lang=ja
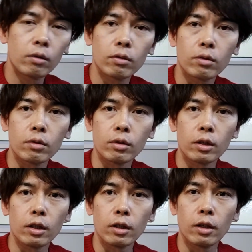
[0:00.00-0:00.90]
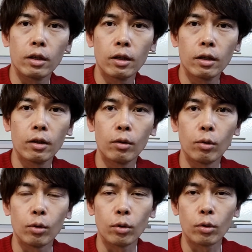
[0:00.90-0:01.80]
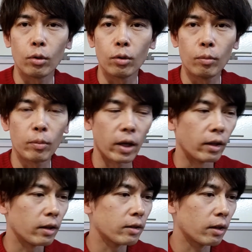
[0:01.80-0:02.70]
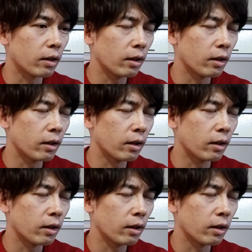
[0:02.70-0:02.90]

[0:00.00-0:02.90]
普通にノートとペンですね、